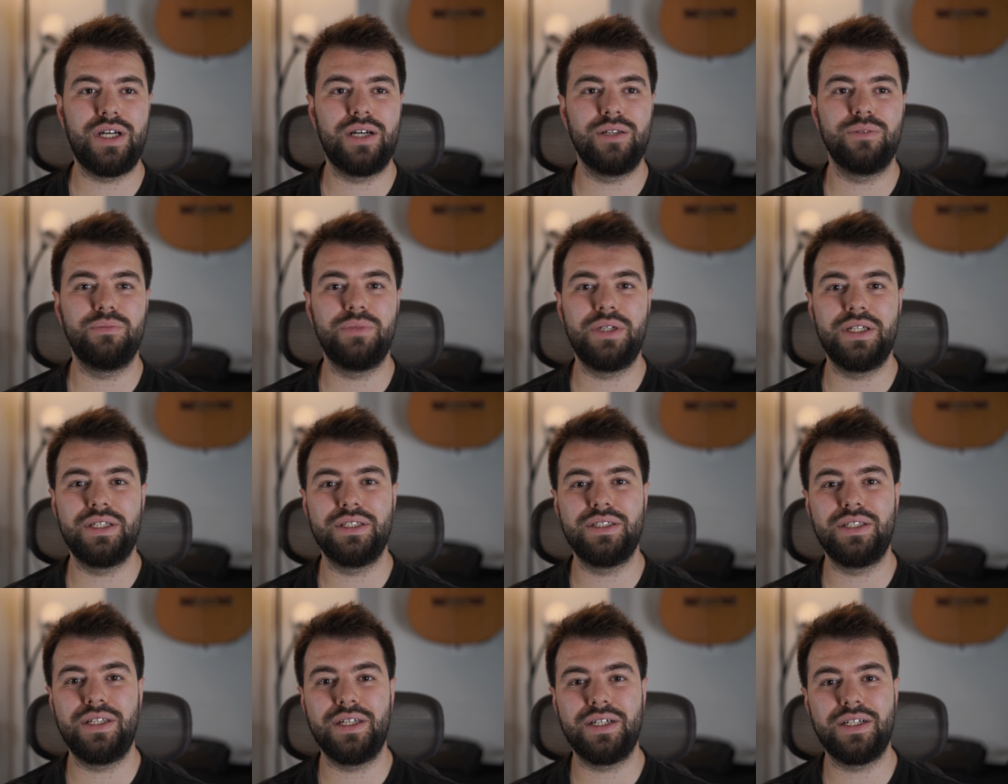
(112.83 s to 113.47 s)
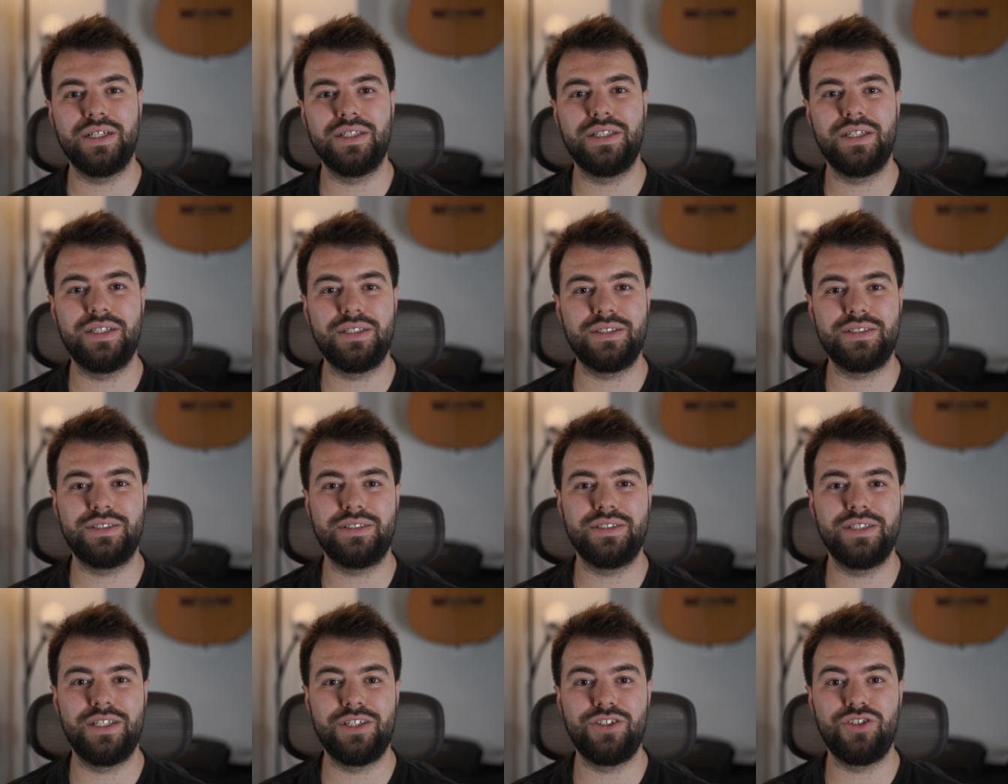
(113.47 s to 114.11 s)
Almanya'da ne
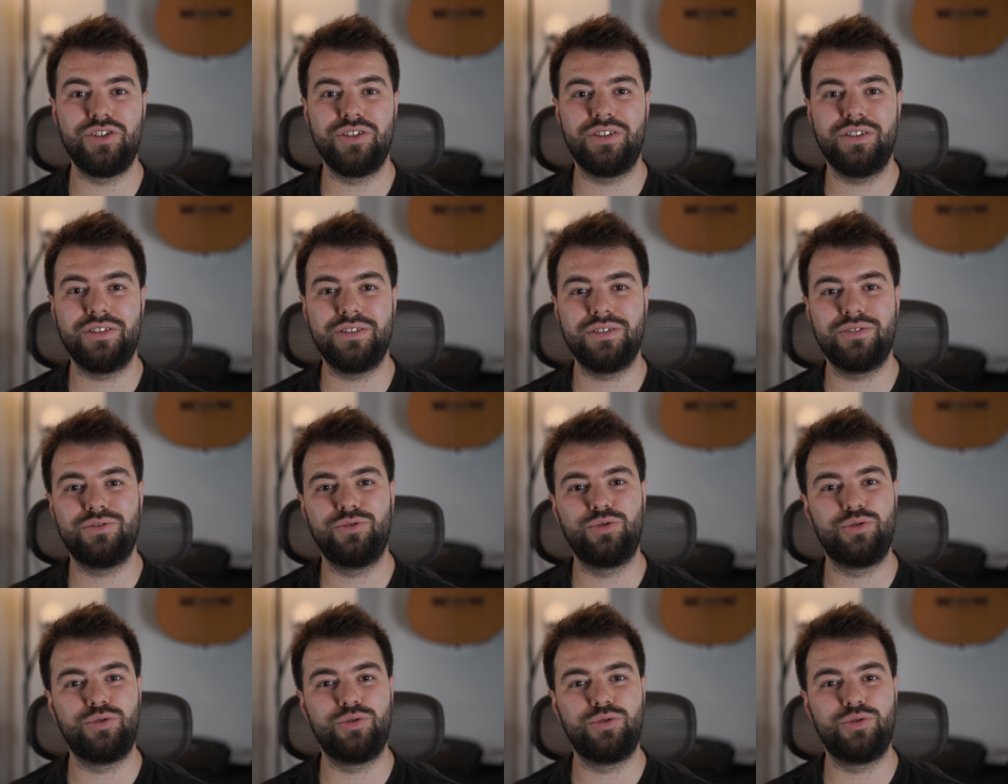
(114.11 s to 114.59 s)
kadar eşit?